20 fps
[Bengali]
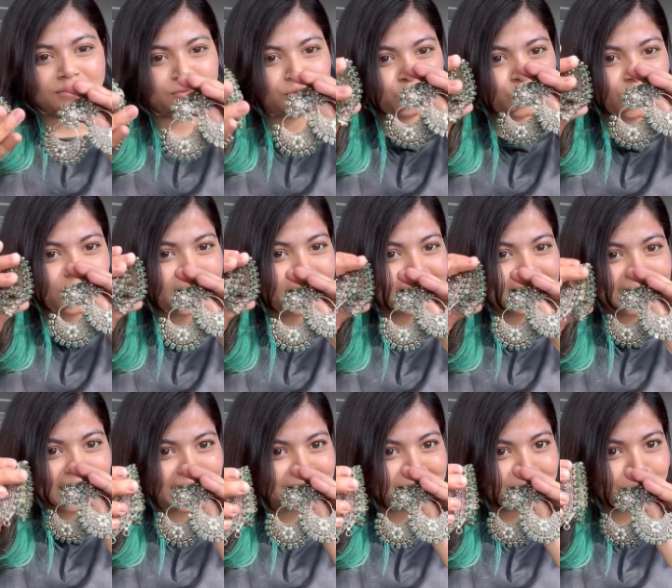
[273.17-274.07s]
জুয়েলারি
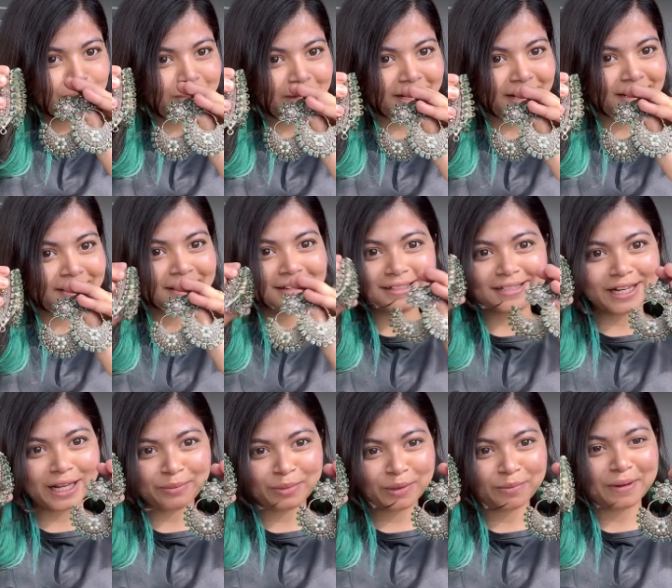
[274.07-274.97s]
গ্যাঞ্জাম পাকায় না
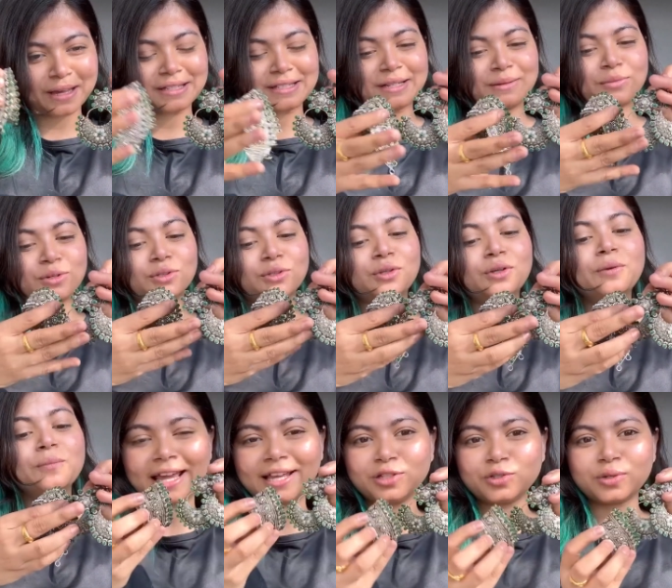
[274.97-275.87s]
জিলাপির প্যাচের মতো
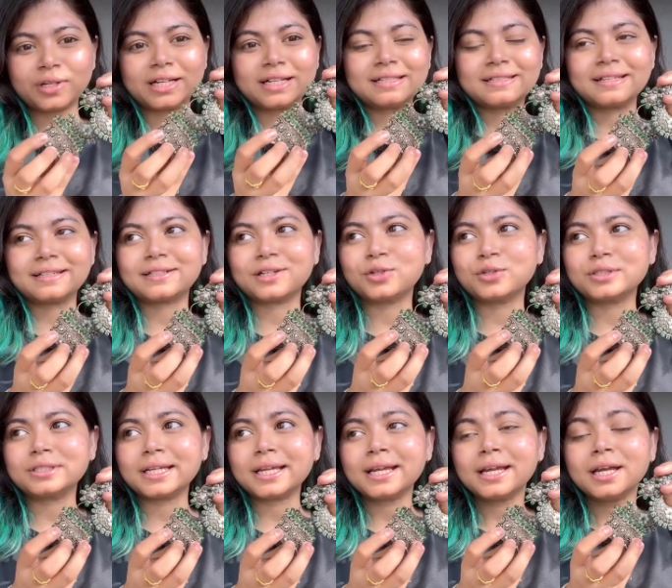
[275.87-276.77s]
এই জুয়েলারি সেটটা
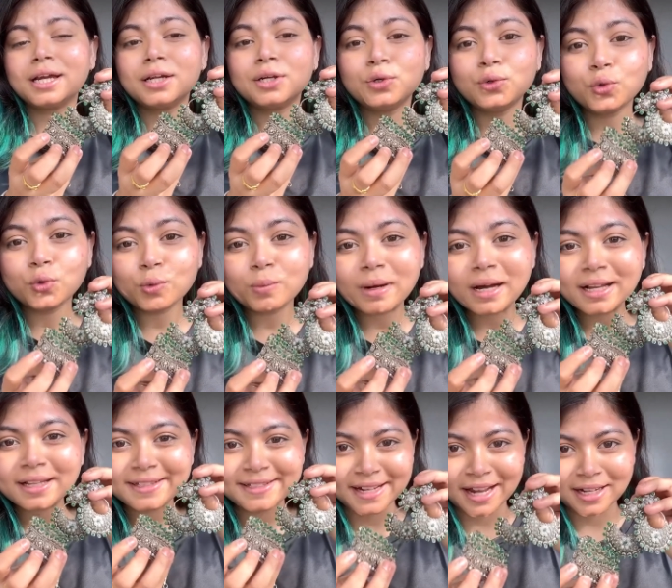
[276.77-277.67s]
হচ্ছে নুবা
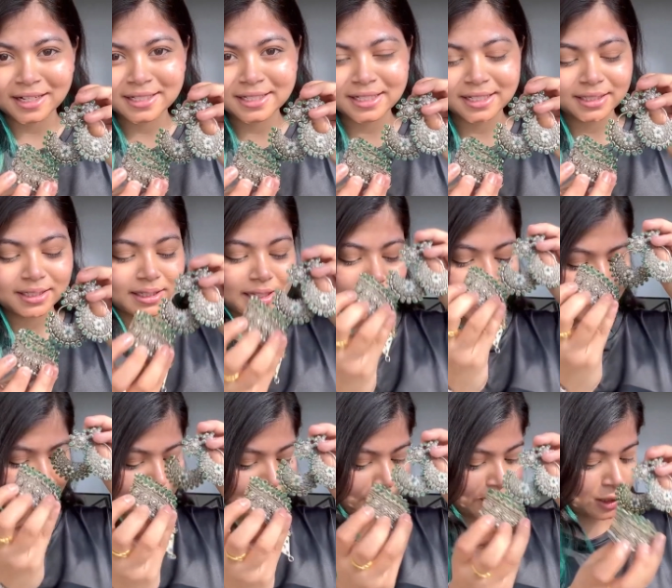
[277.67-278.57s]
জাংশন
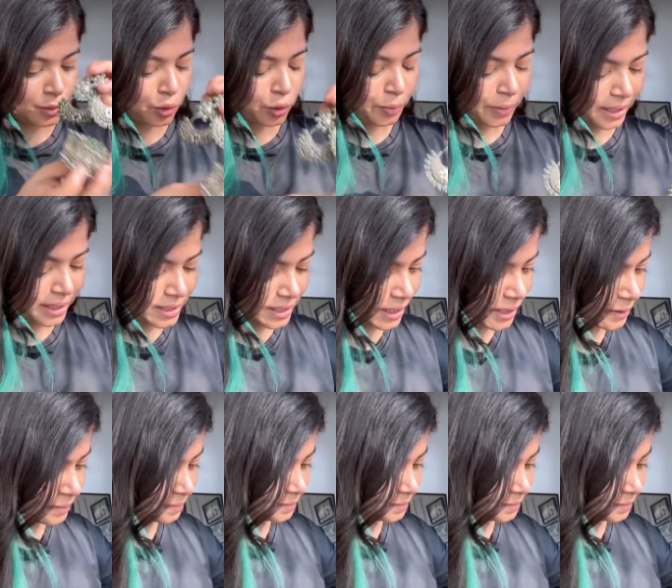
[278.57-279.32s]
এই ফেসবুক পেজের